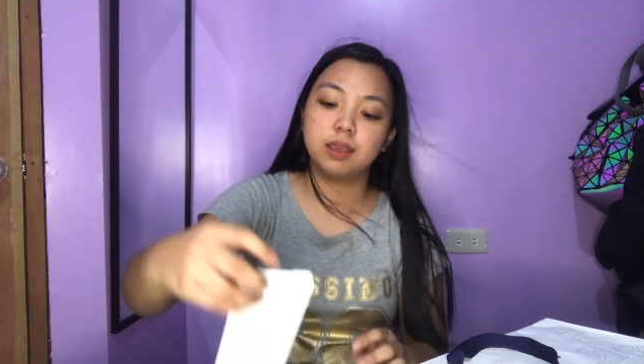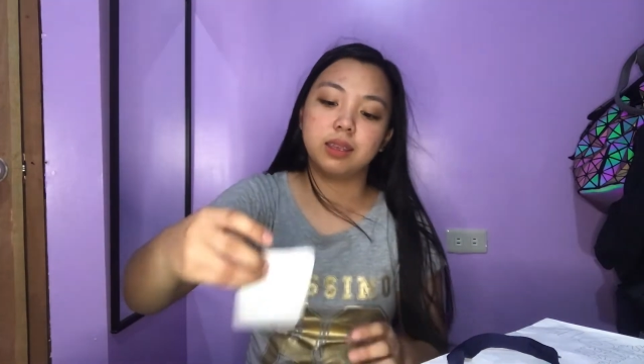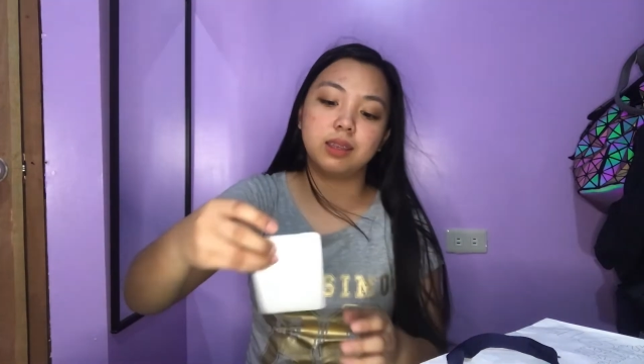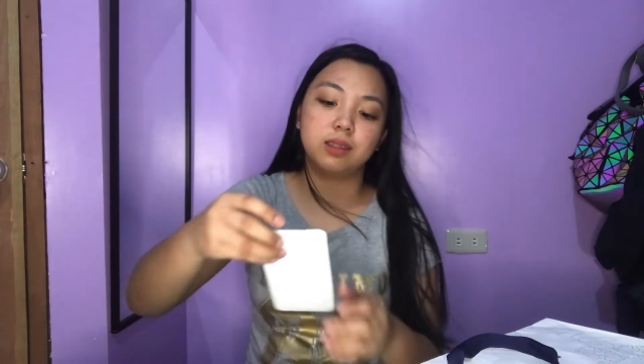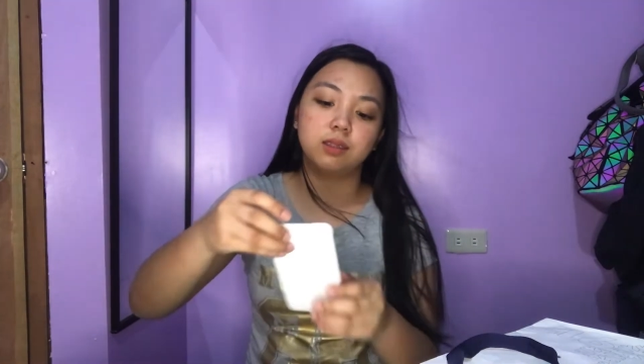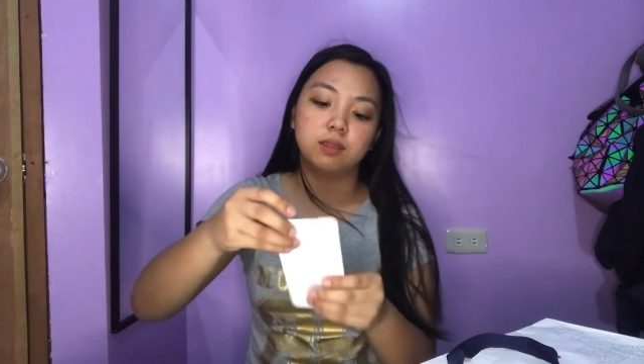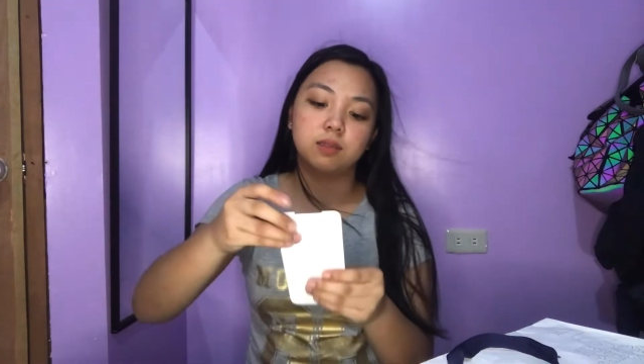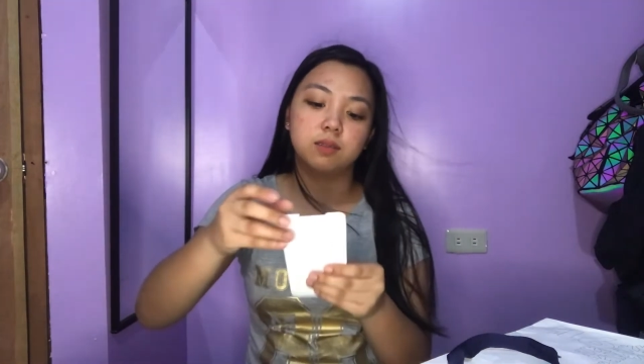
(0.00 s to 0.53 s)

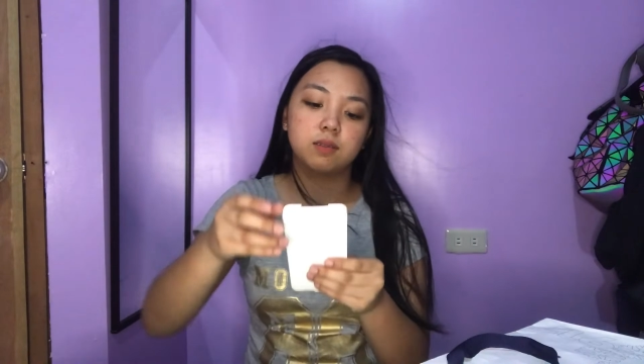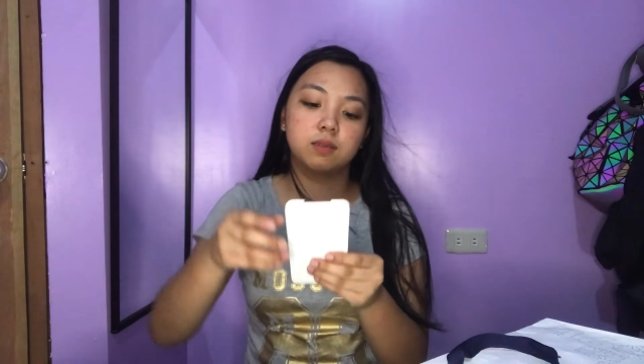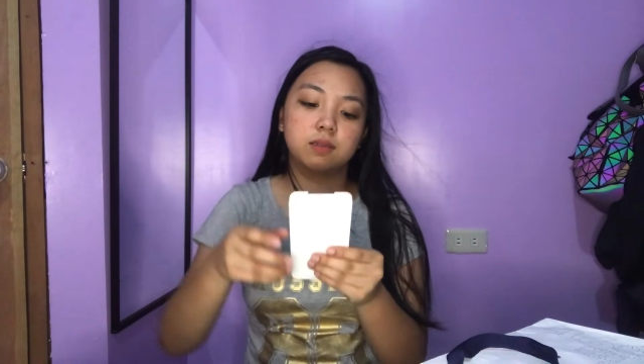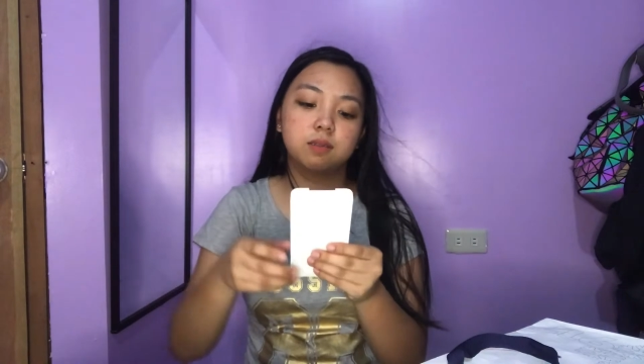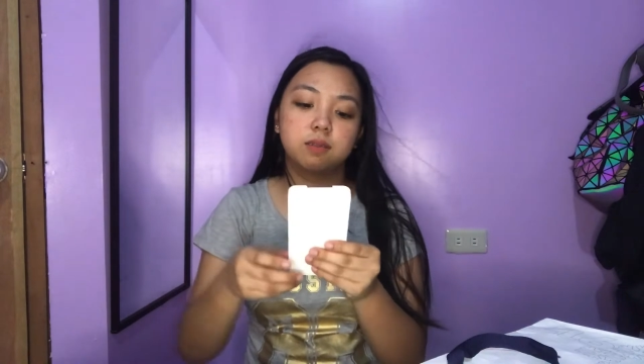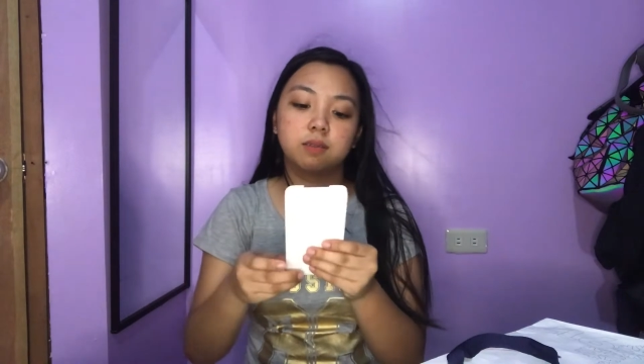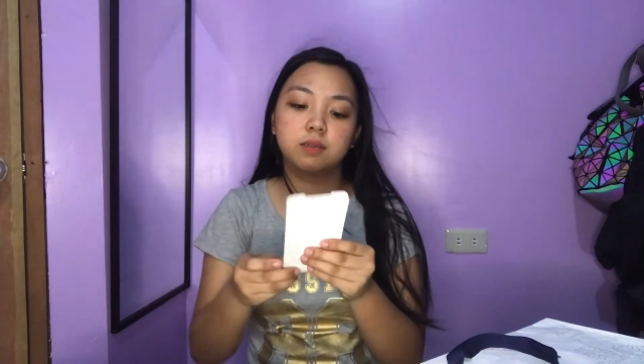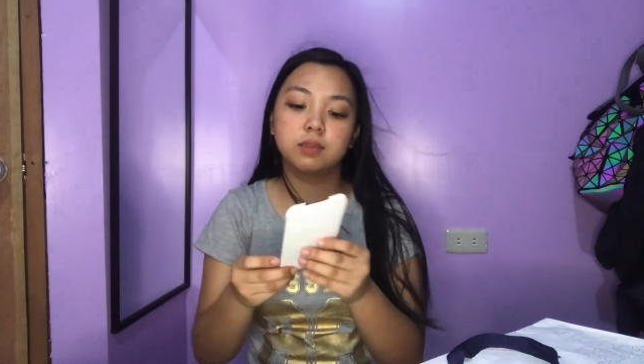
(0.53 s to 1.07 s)

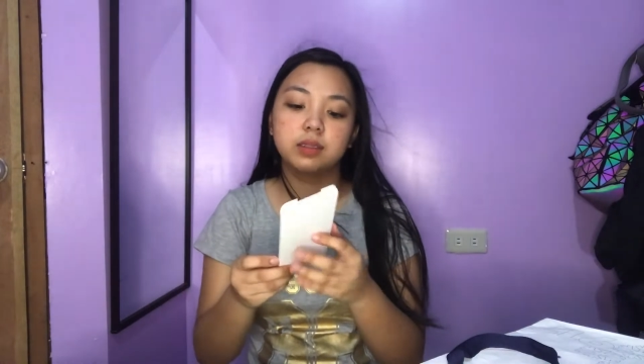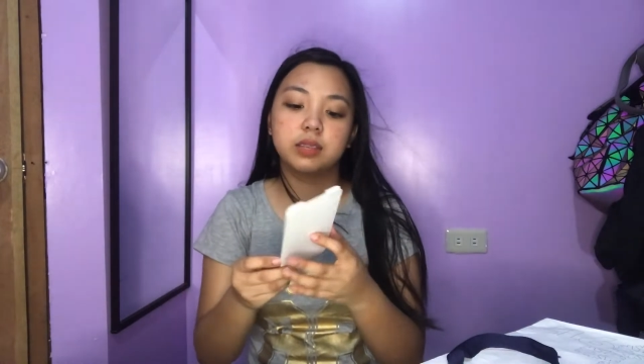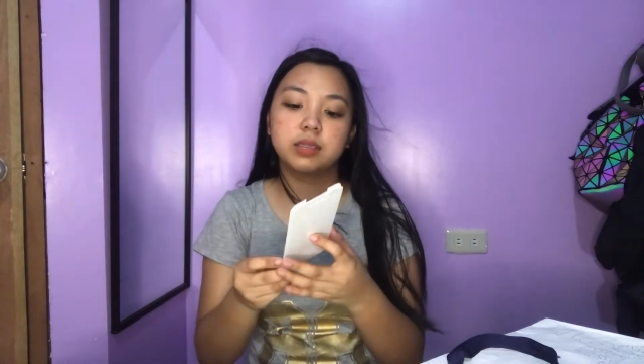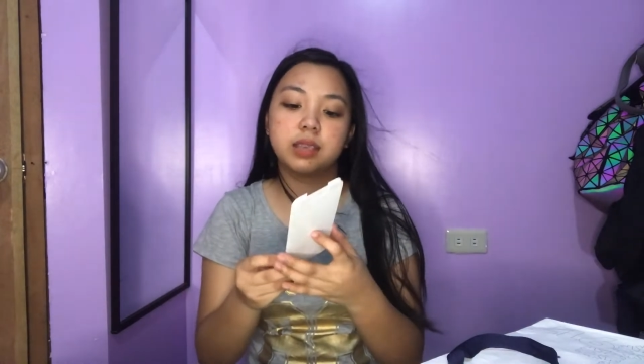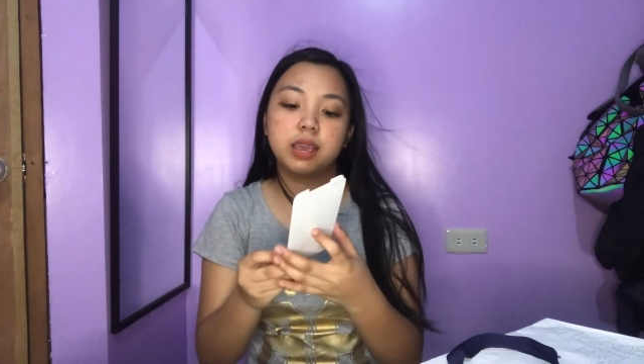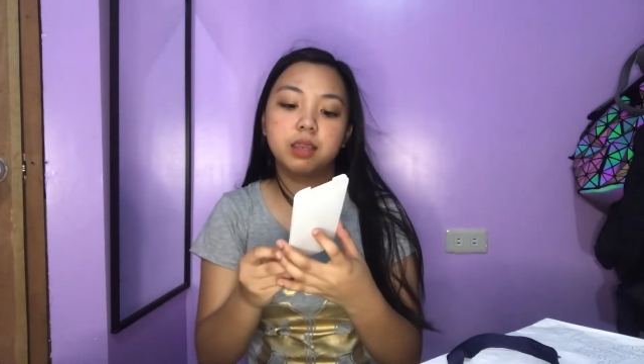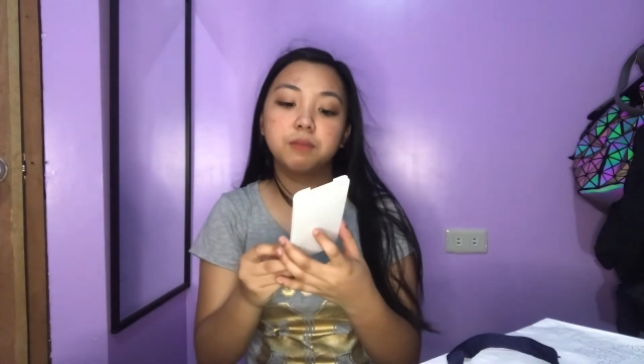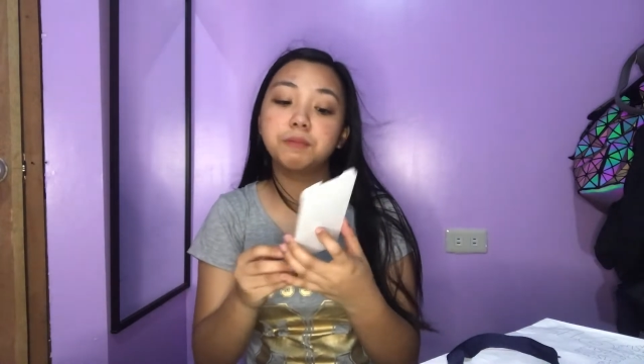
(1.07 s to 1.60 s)
Itong
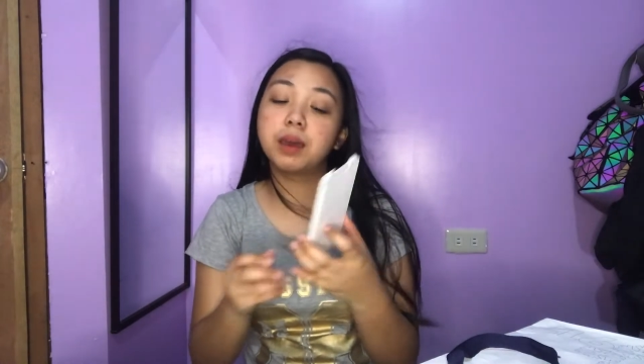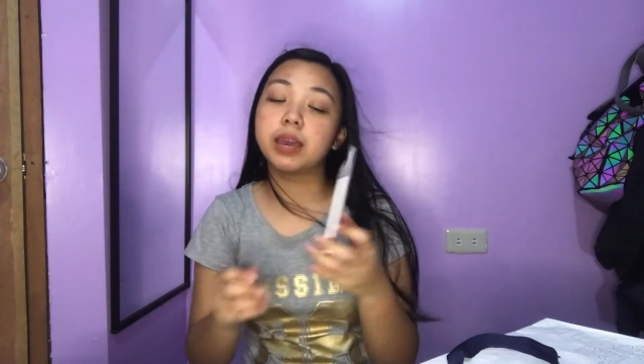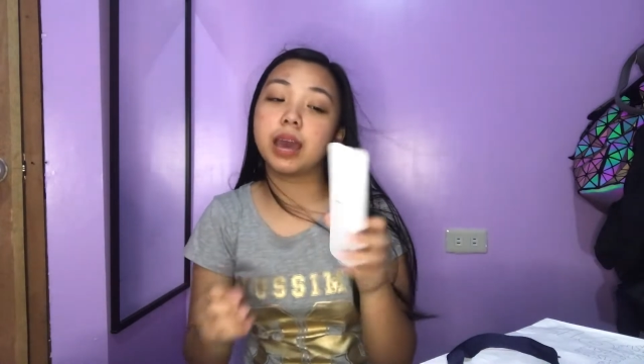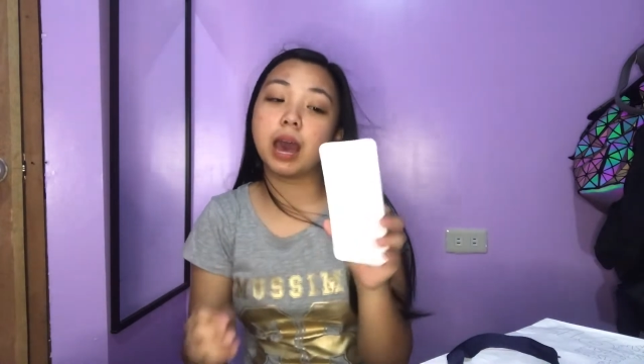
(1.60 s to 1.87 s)
designed by